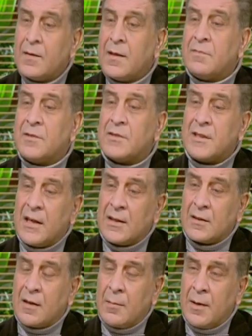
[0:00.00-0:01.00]
في الزياده
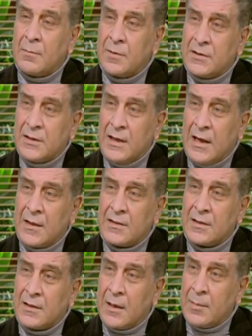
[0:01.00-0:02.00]
طبعا بتزيد عن
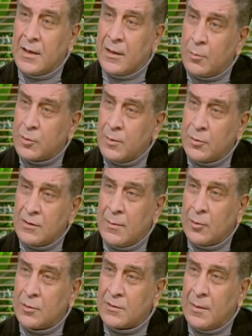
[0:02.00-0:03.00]
السنه اللي قبلها كان
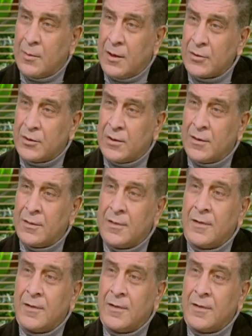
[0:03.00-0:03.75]
507.9 من 10